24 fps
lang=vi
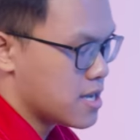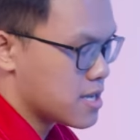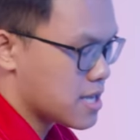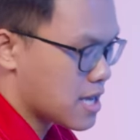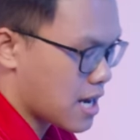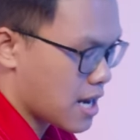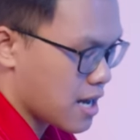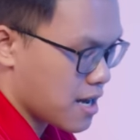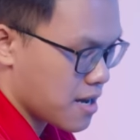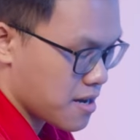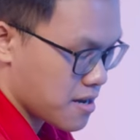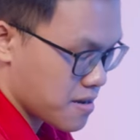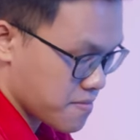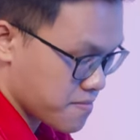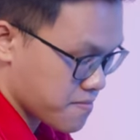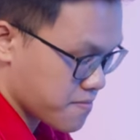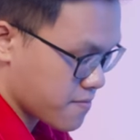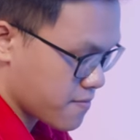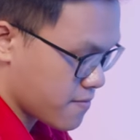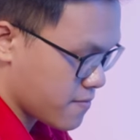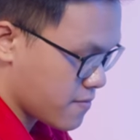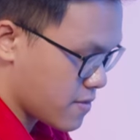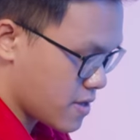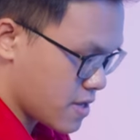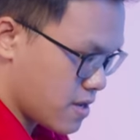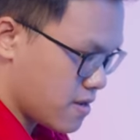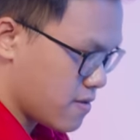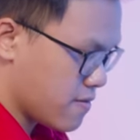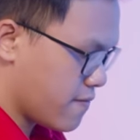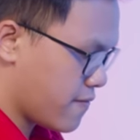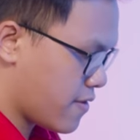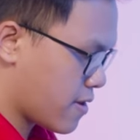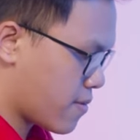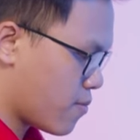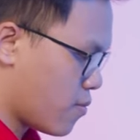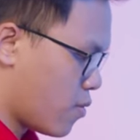nên là
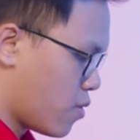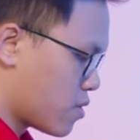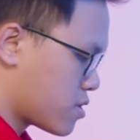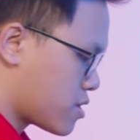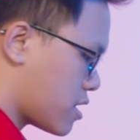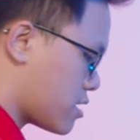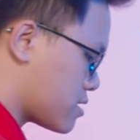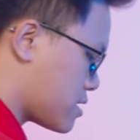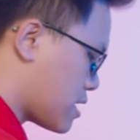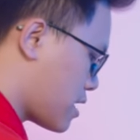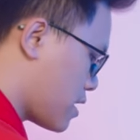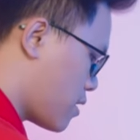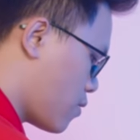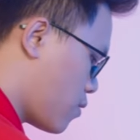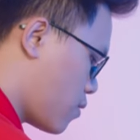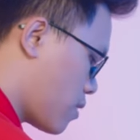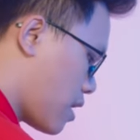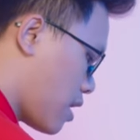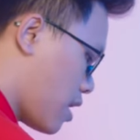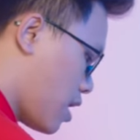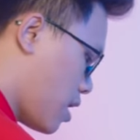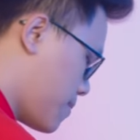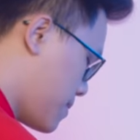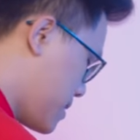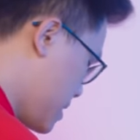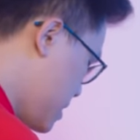việc mua cho New là hợp